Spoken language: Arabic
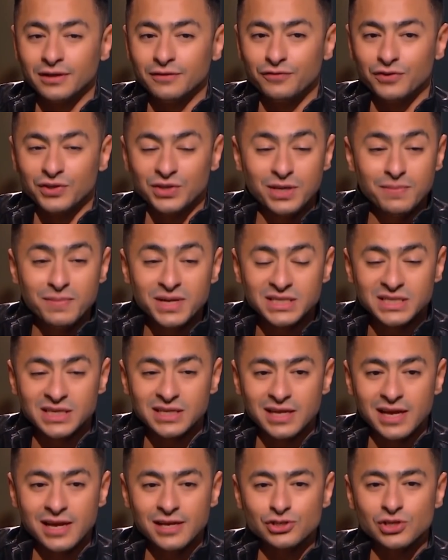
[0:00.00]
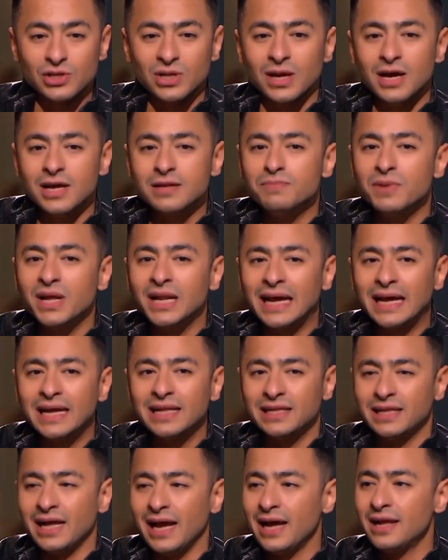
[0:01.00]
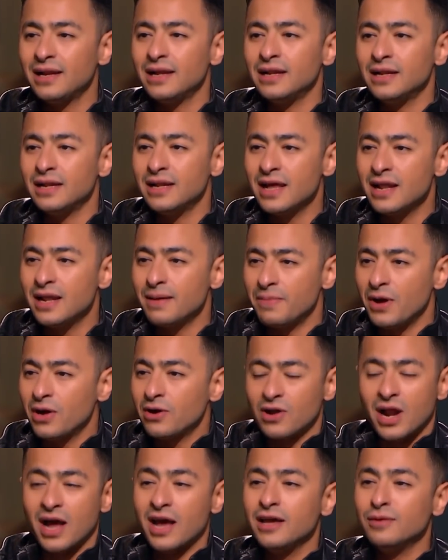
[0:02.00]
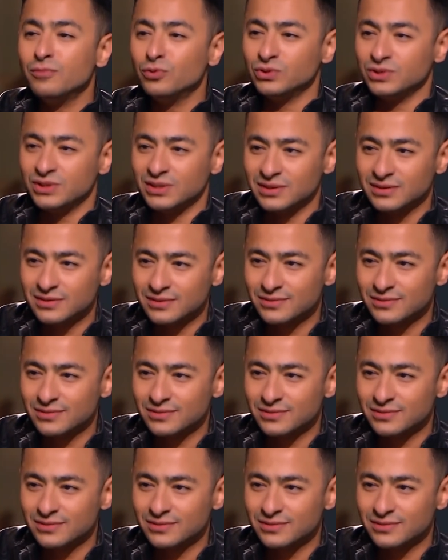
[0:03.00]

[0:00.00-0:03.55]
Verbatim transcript: فدي ما نسيتهاش لغايه ما انا جات لي حاله اللي انا بكره اي منتج